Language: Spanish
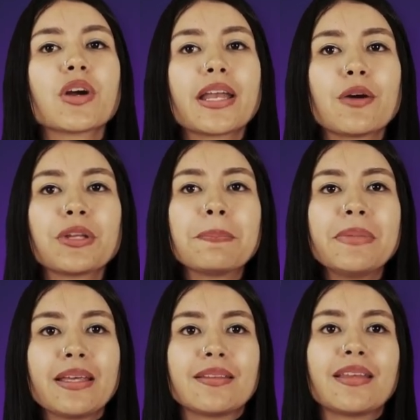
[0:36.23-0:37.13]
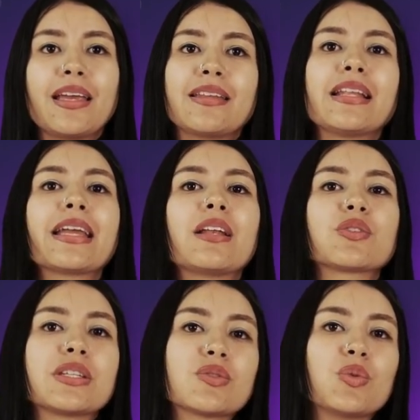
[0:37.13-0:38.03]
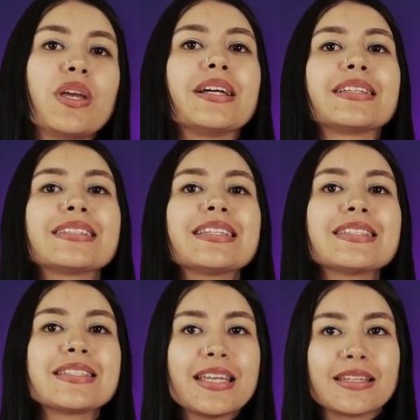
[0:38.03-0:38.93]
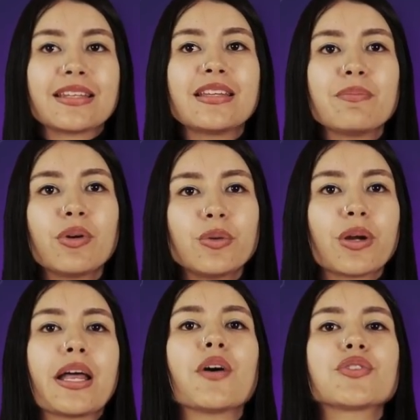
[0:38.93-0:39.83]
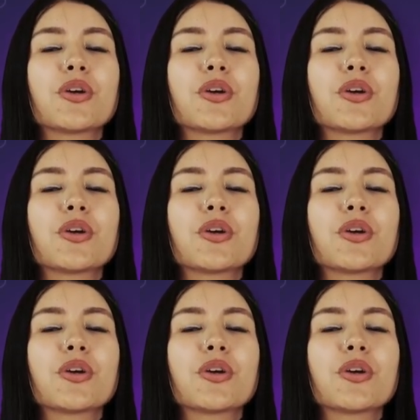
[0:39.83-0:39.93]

crea un ambiente en el que los estudiantes se sienten involucrados